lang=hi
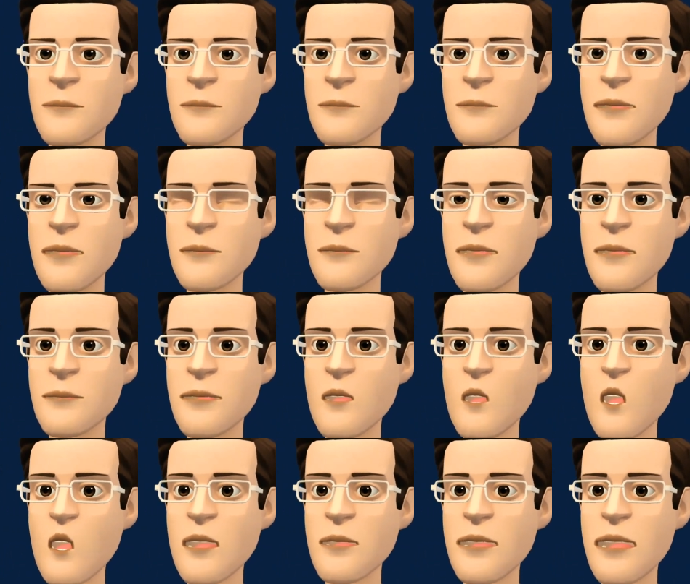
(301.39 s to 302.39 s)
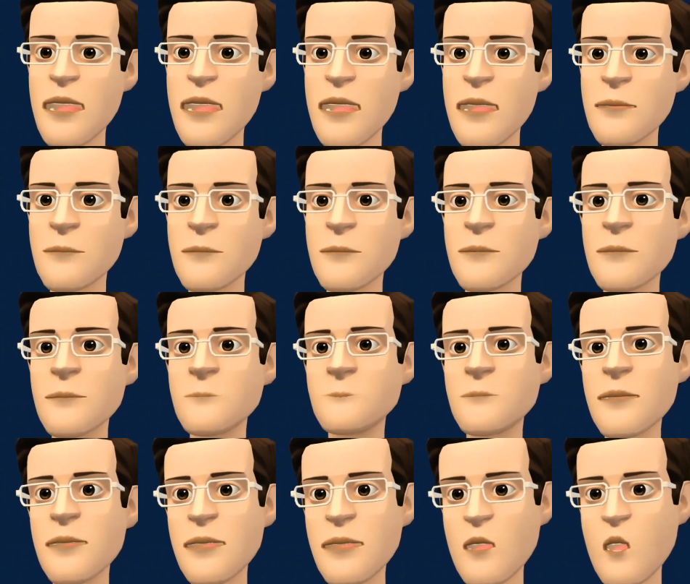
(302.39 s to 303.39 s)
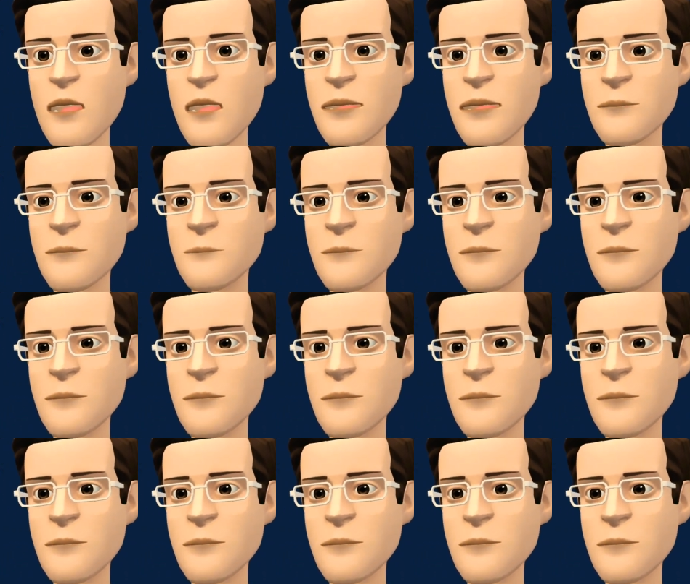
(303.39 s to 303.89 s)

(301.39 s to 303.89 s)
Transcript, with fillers: सिचुएशनल अवेयरनेस आर्किटेक्ट हैं